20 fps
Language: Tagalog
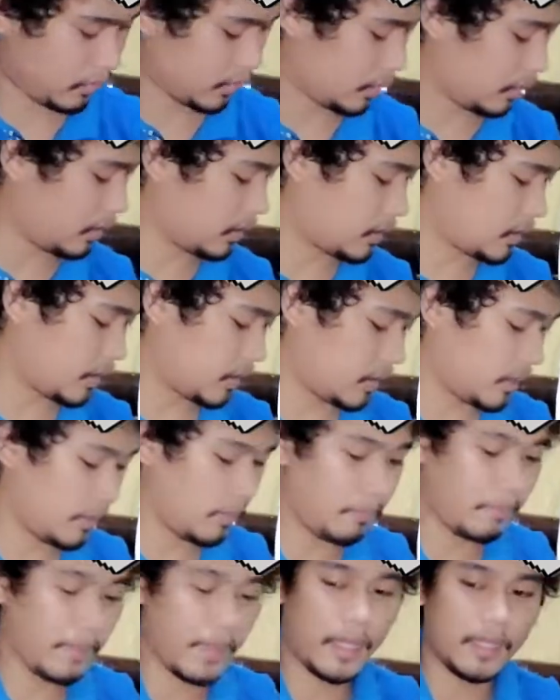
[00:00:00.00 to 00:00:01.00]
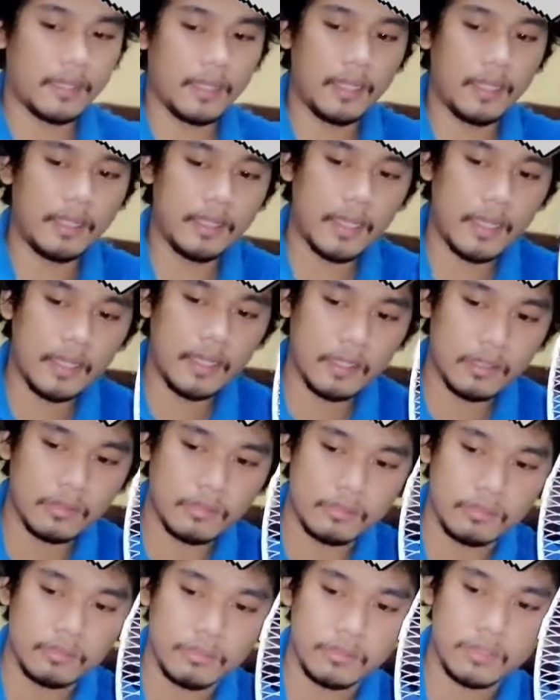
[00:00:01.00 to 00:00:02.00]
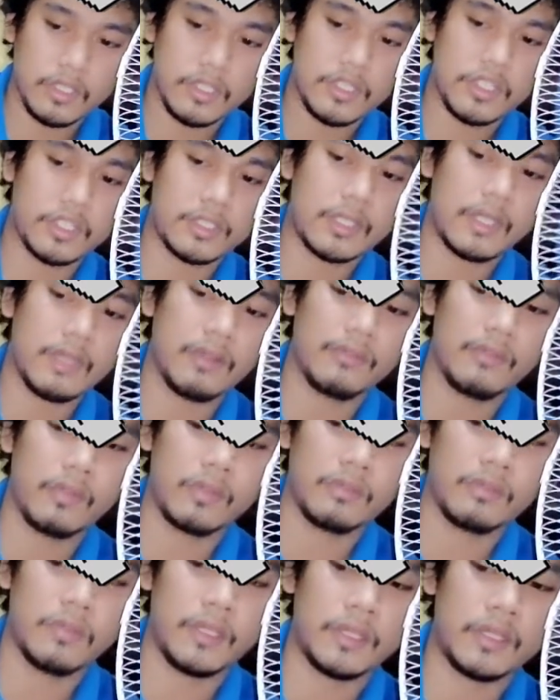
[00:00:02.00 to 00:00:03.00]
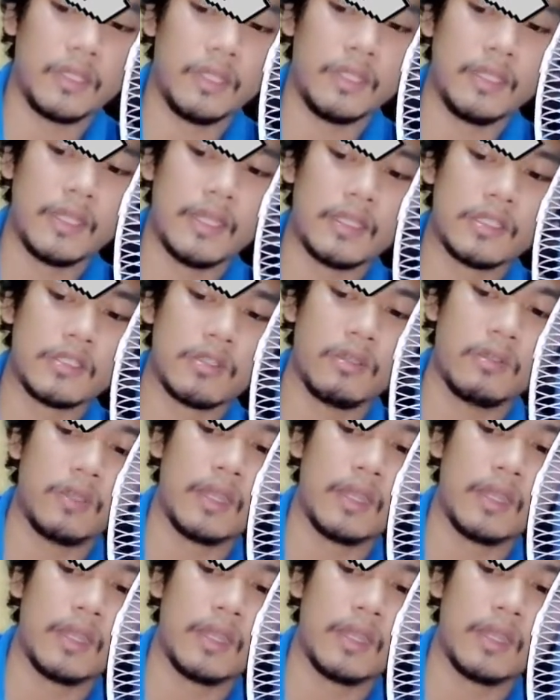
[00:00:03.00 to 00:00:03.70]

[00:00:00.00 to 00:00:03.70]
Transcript: LCD panel niya, yung digital voltmeter niya. So,